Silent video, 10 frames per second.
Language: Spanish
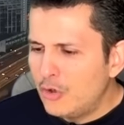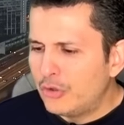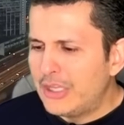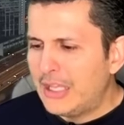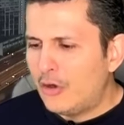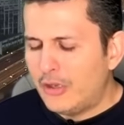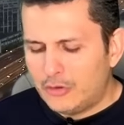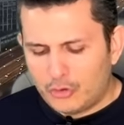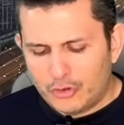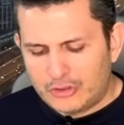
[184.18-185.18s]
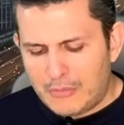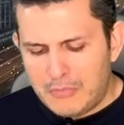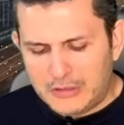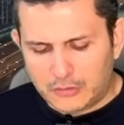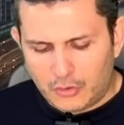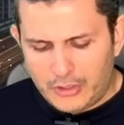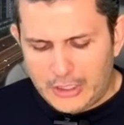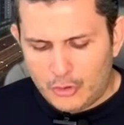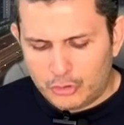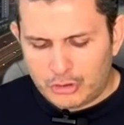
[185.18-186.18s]
nos dijeron entonces
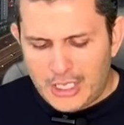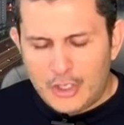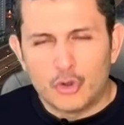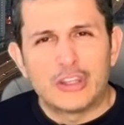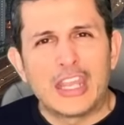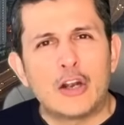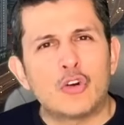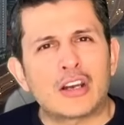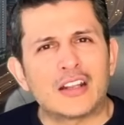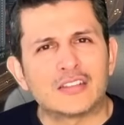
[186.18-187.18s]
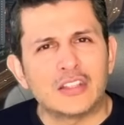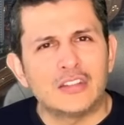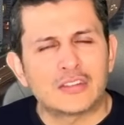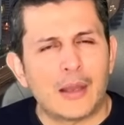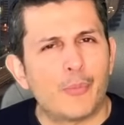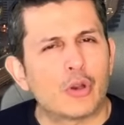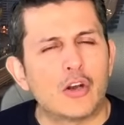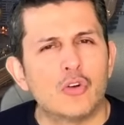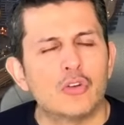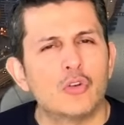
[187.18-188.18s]
misóginos, nos dijeron racistas
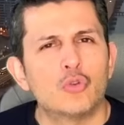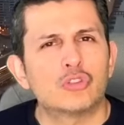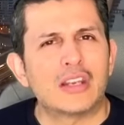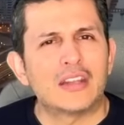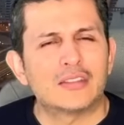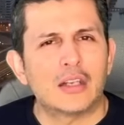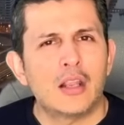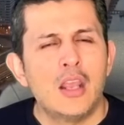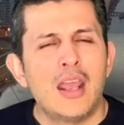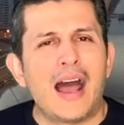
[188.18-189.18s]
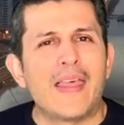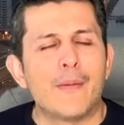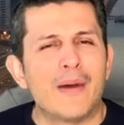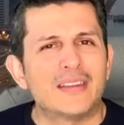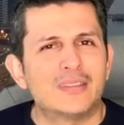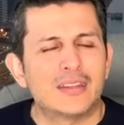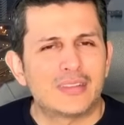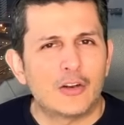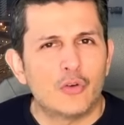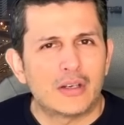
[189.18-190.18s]
porque no nos gustaría ser, además de
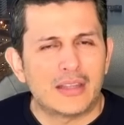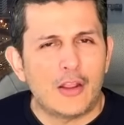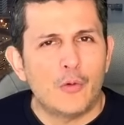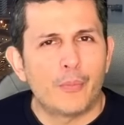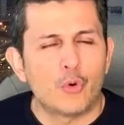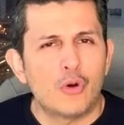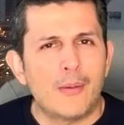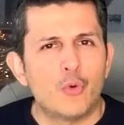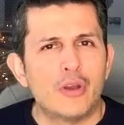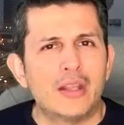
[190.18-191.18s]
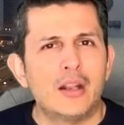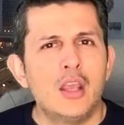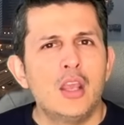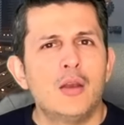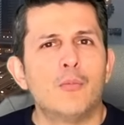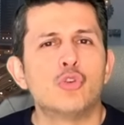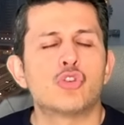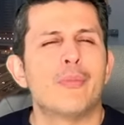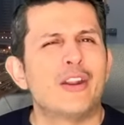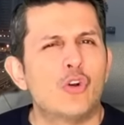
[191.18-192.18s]
ser gobernados por una mujer,
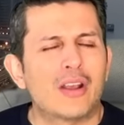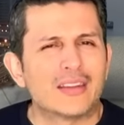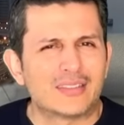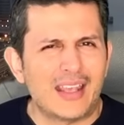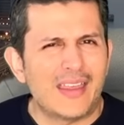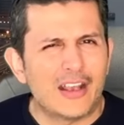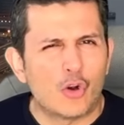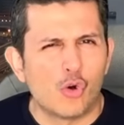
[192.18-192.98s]
mucho menos que sea de